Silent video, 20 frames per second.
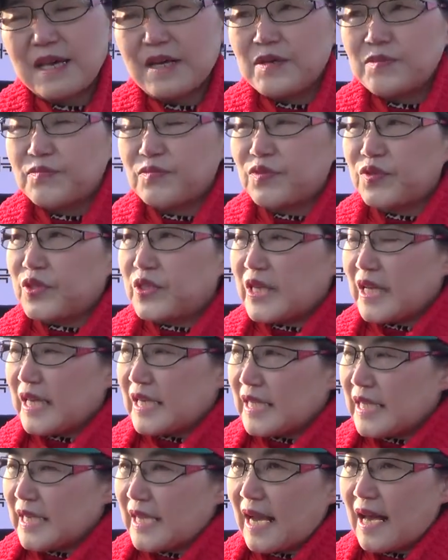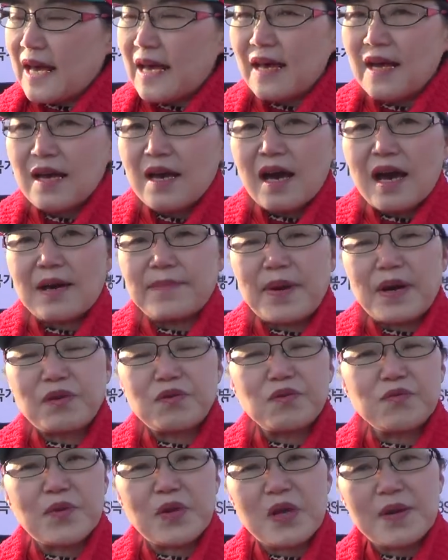문재인이가 아마
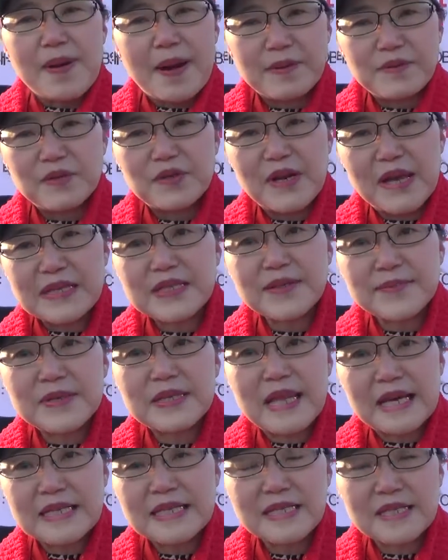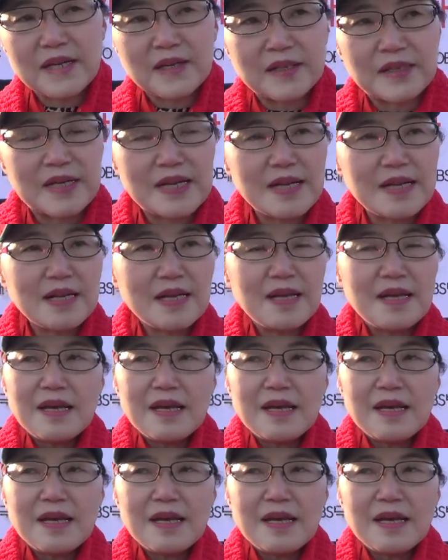구미를 방문을 했습니다. 시청을.